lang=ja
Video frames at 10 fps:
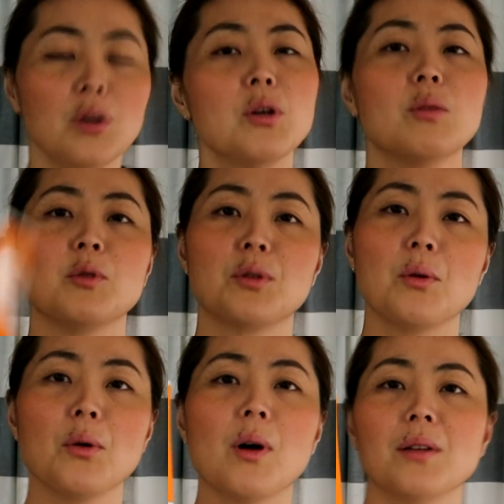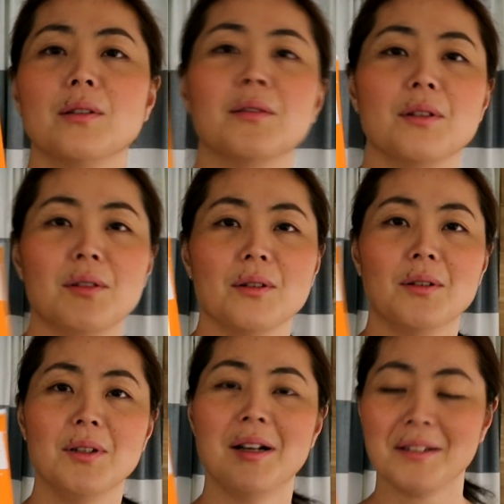構匂いもすごい良かったんですよ。
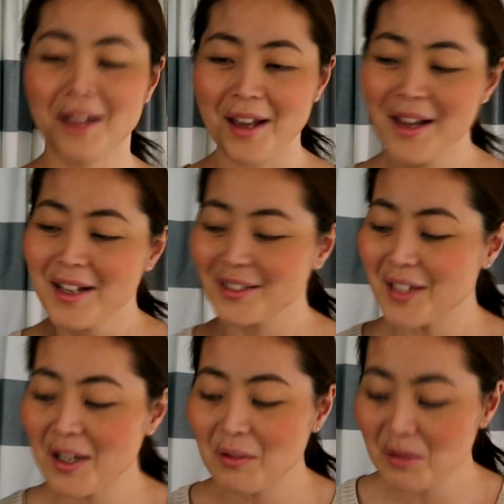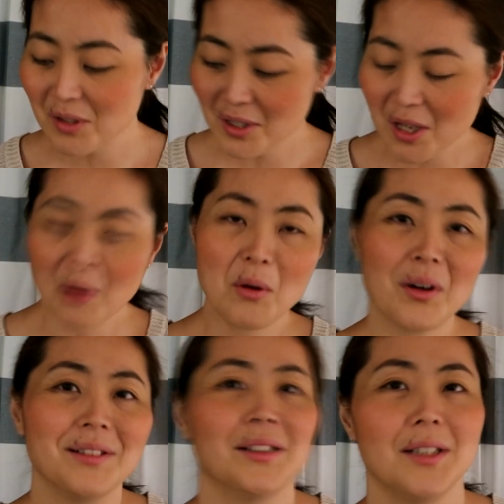なので使い心地は結構良
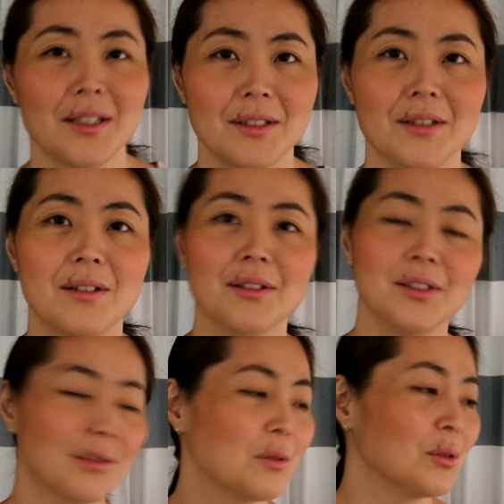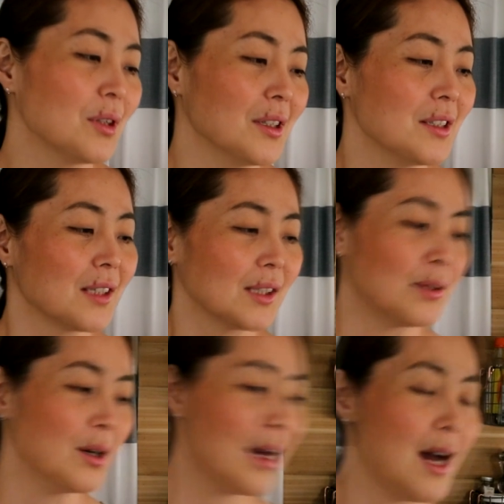かったですよっていうことなんですけ
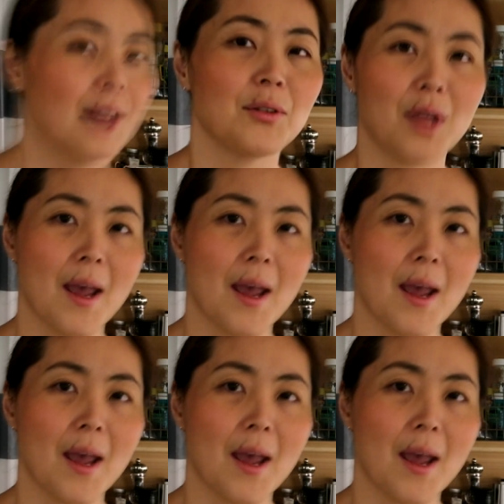ど、あ